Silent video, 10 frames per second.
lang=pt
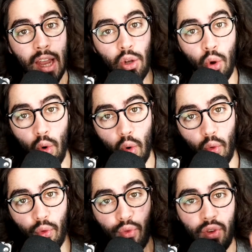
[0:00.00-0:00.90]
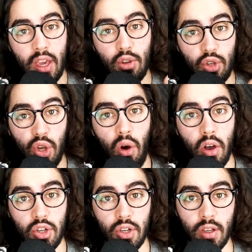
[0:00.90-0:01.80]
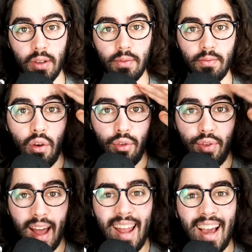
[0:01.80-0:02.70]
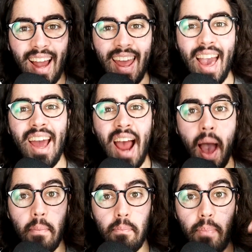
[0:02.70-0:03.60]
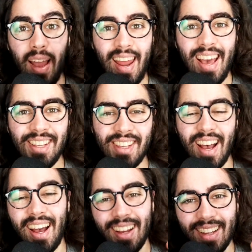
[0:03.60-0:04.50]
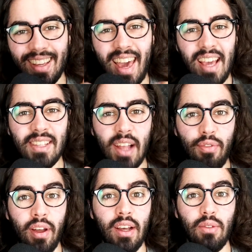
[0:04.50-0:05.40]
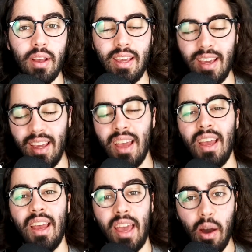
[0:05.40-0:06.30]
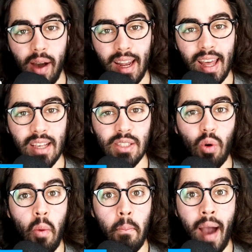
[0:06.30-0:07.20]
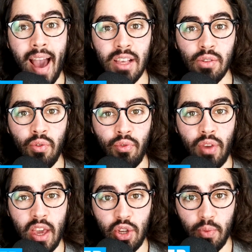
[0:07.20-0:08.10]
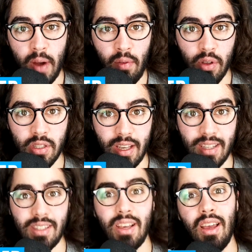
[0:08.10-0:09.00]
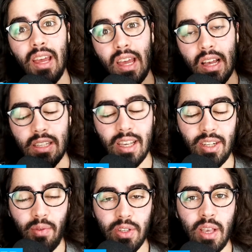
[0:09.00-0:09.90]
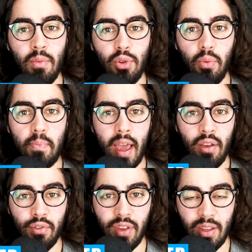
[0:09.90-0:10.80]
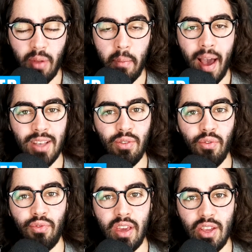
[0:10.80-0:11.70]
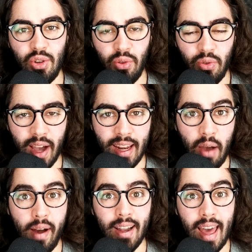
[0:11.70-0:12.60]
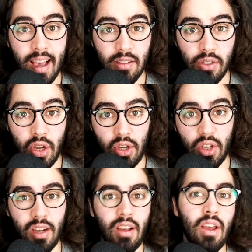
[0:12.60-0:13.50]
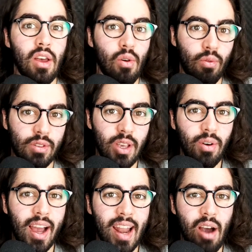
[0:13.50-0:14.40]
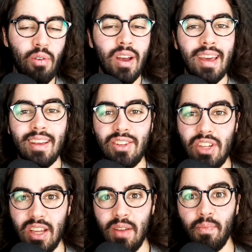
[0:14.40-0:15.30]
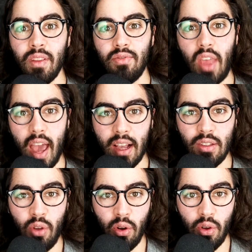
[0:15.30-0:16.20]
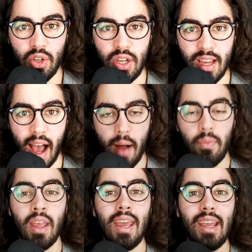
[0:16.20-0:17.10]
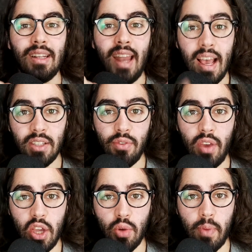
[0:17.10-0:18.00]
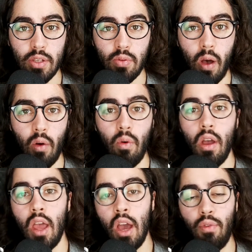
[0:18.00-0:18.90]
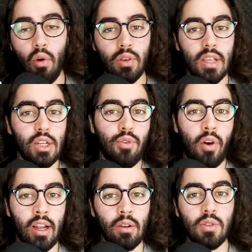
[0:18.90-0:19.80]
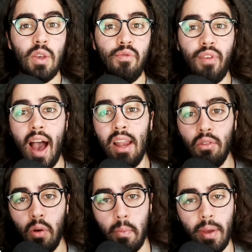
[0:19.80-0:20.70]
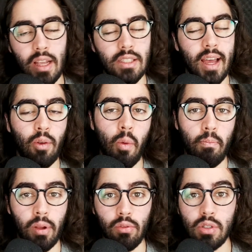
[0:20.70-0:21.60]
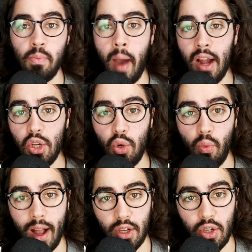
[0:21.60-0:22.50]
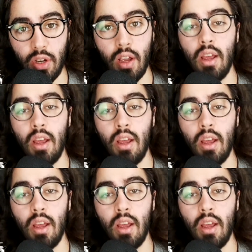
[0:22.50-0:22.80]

no vídeo de hoje. Fala galera, beleza? Quem está falando aqui? Eu é Alex com mais um vídeo para vocês. Seja você muito bem-vindo a mais um vídeo no canal Alex Tischer, o seu canal de tecnologia. E nesse vídeo, pessoal, eu vou estar te falando se vale ou não a pena estar comprando smartwatch